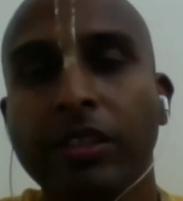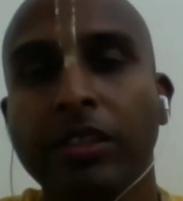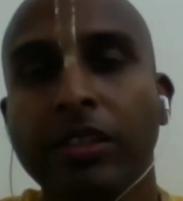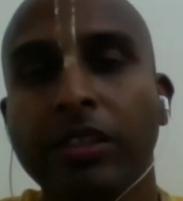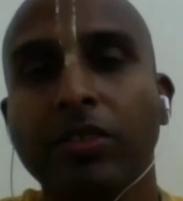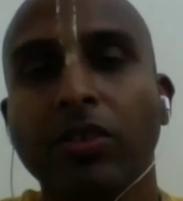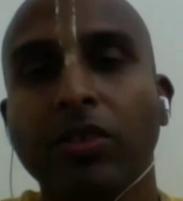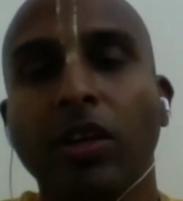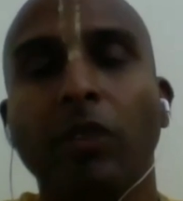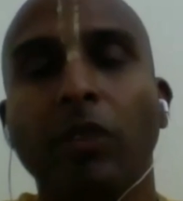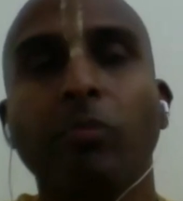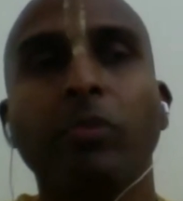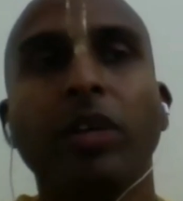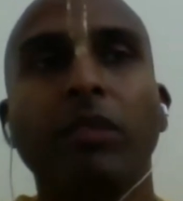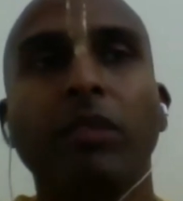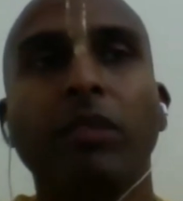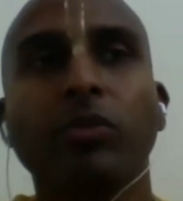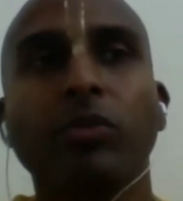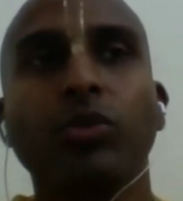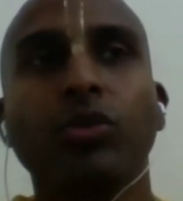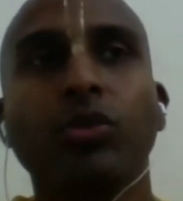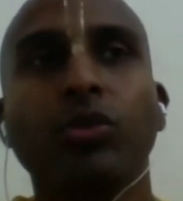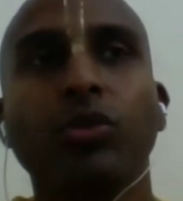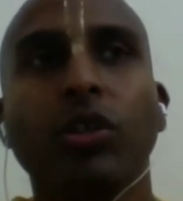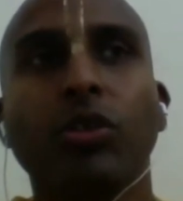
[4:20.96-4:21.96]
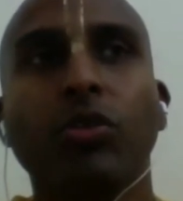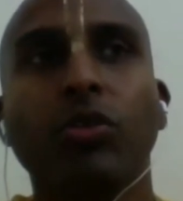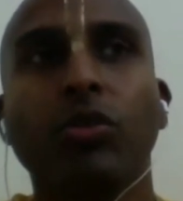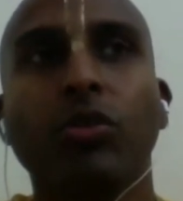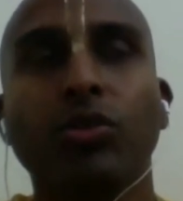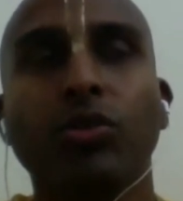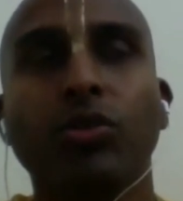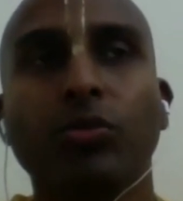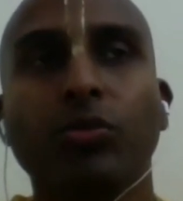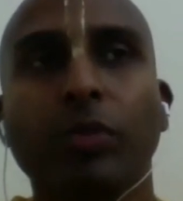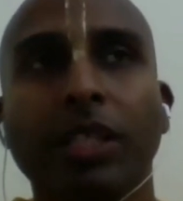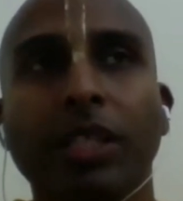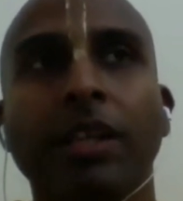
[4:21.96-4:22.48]
तो हम भी हम दूसरे को
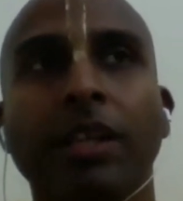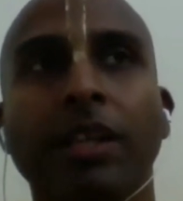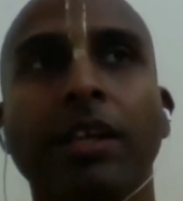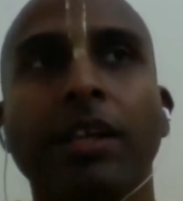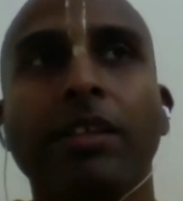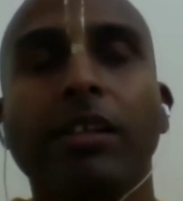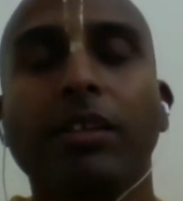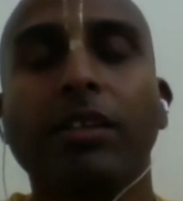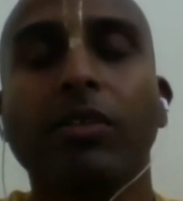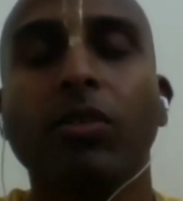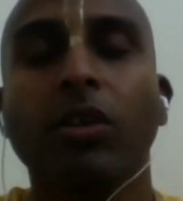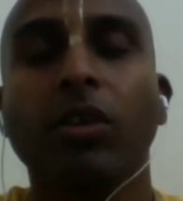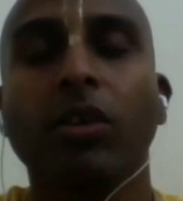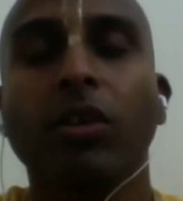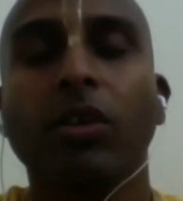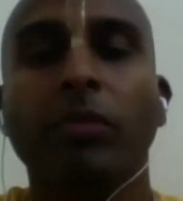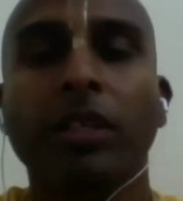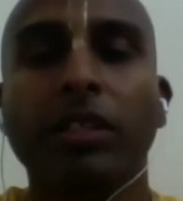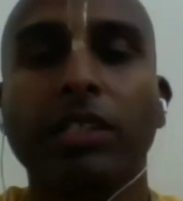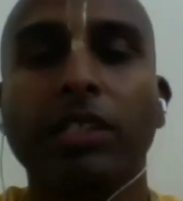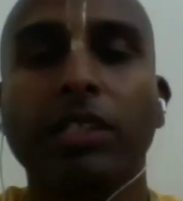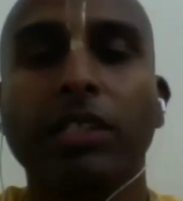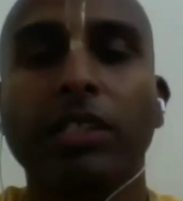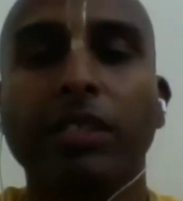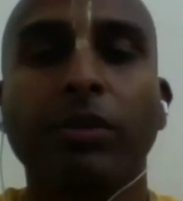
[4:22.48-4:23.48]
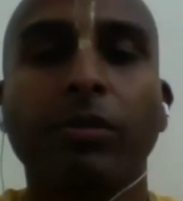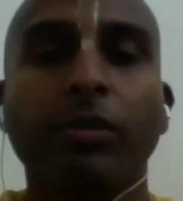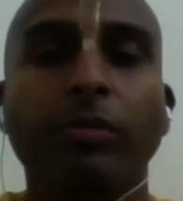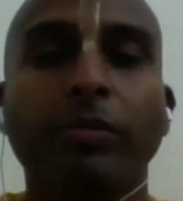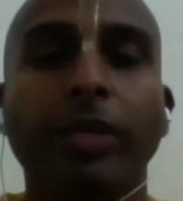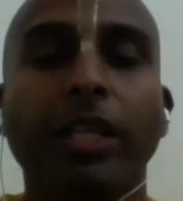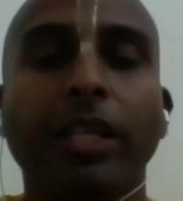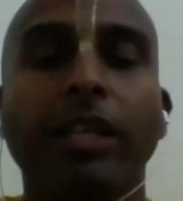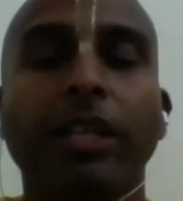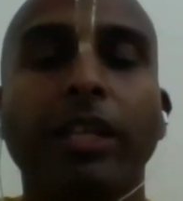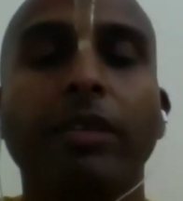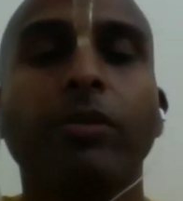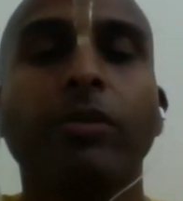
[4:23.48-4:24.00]
कुछ बताना चाहते हैं तो अपने जीवन में
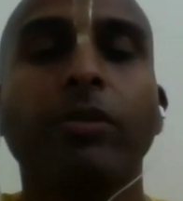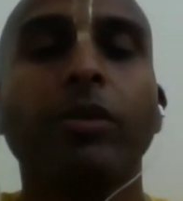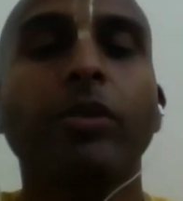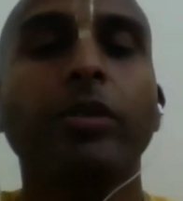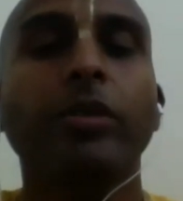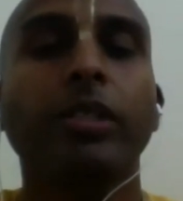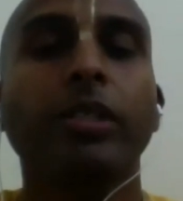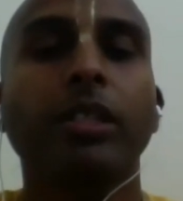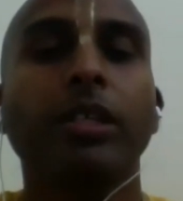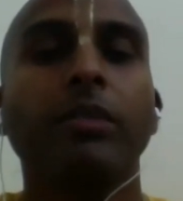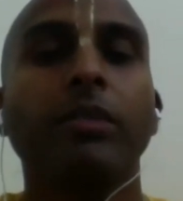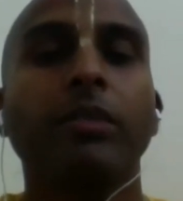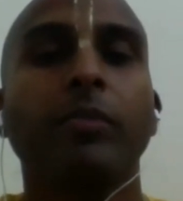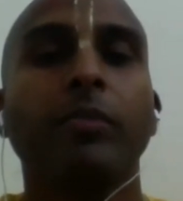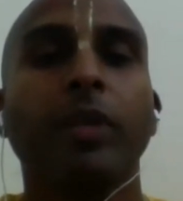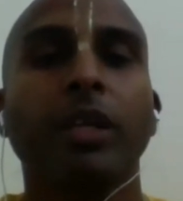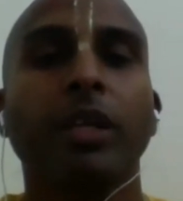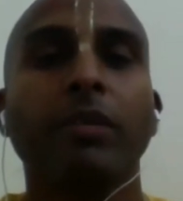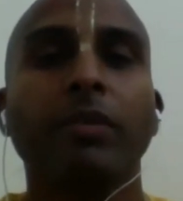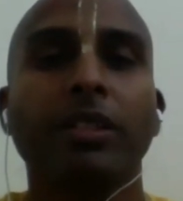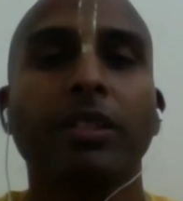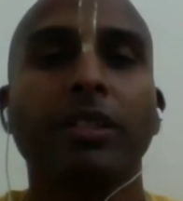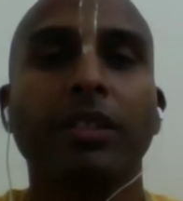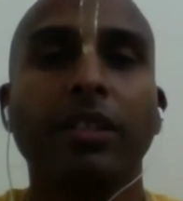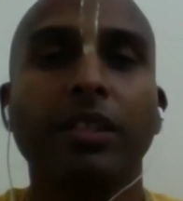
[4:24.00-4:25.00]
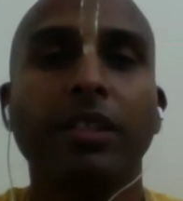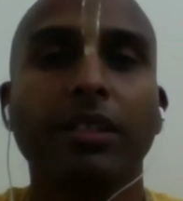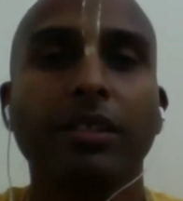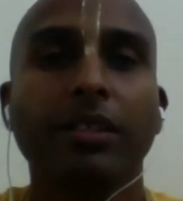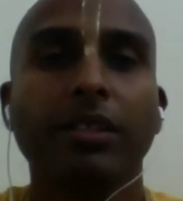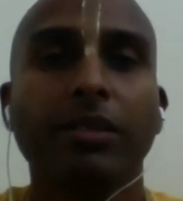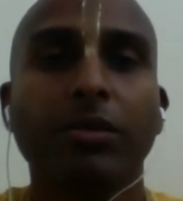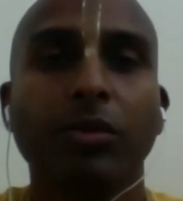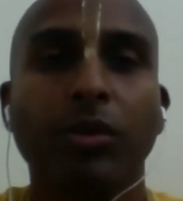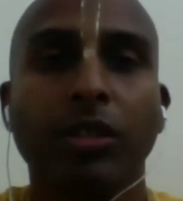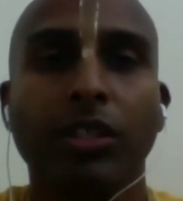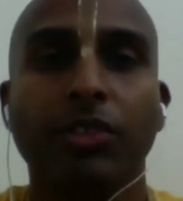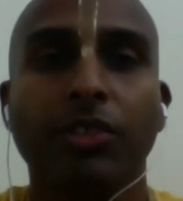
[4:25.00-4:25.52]
पहले वो प्रावर्तिक
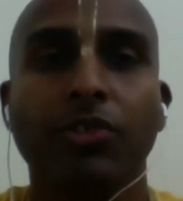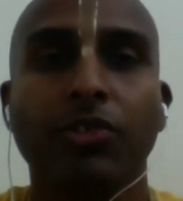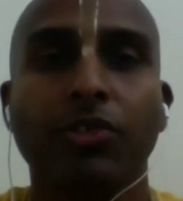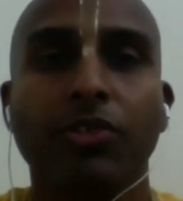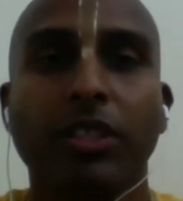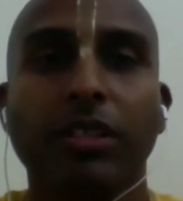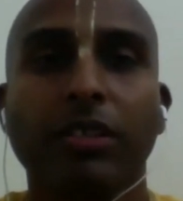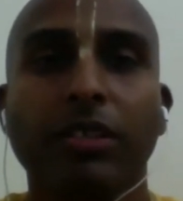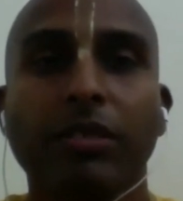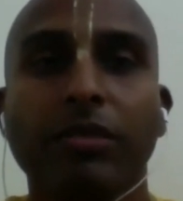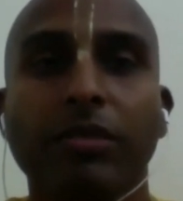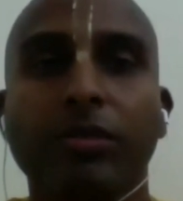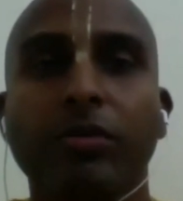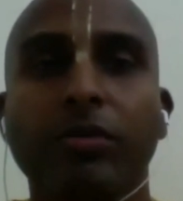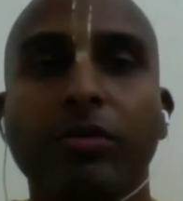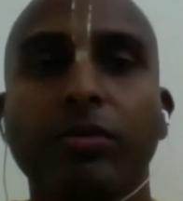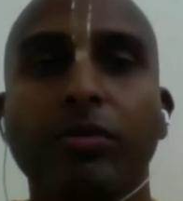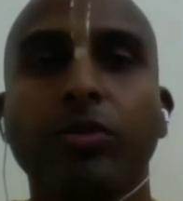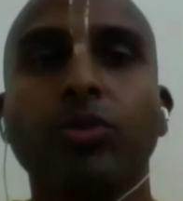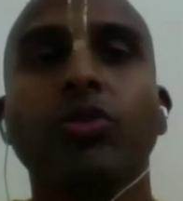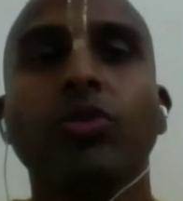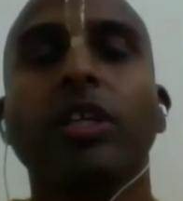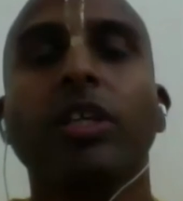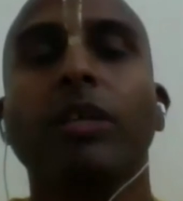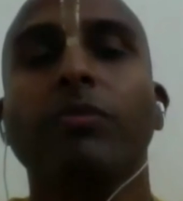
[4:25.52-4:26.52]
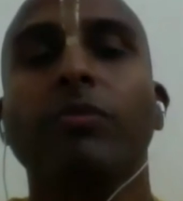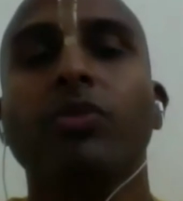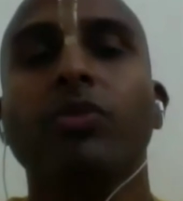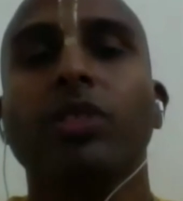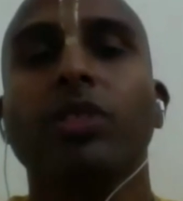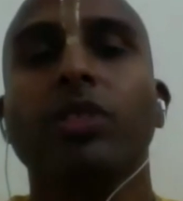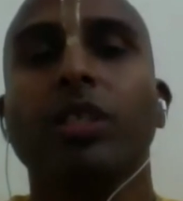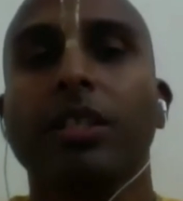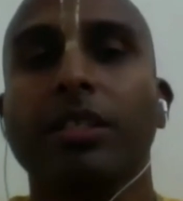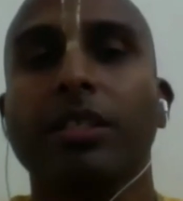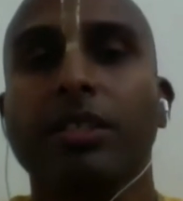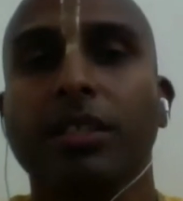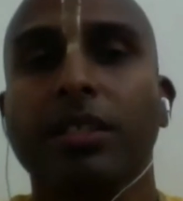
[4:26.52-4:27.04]
होना चाहिए उससे हम
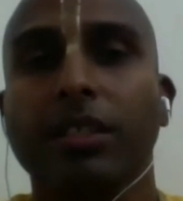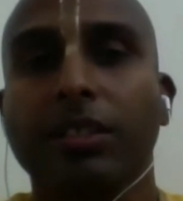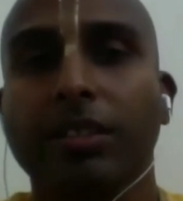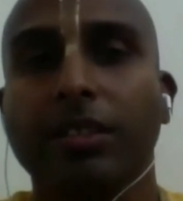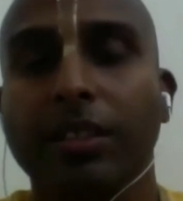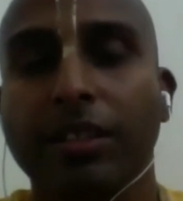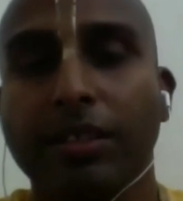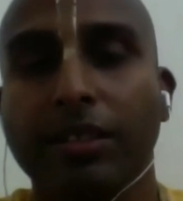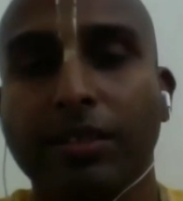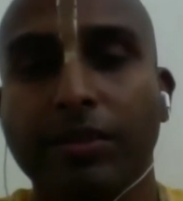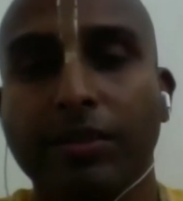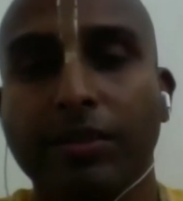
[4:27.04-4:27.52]
सिखा सकते हैं